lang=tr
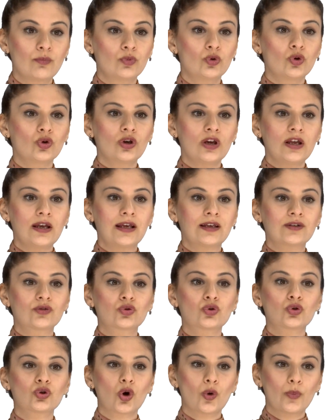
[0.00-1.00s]
büyüyerek
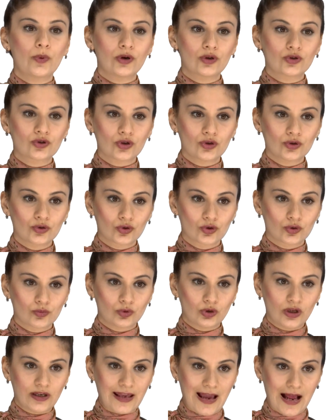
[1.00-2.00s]
tur operatörü
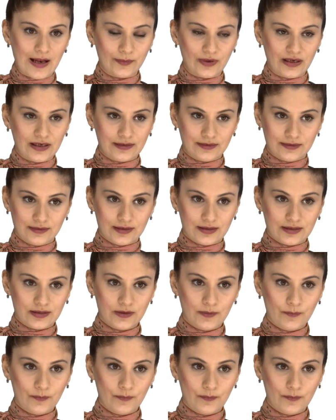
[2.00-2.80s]
durumuna gelmeleridir.